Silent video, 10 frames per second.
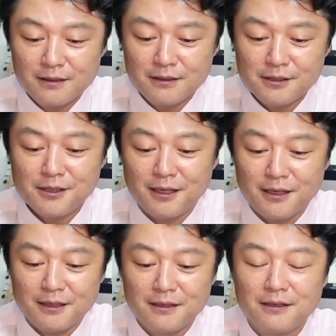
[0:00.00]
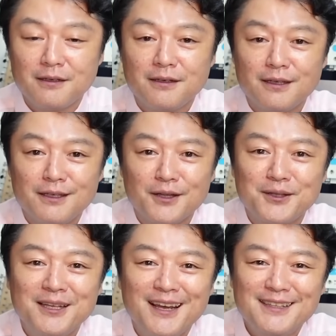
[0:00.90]
しかやっ
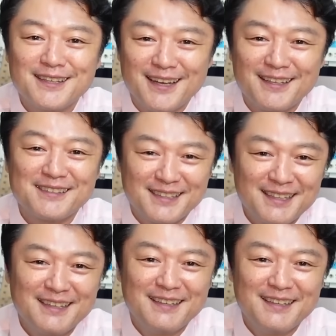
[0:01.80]
てないんじゃないですか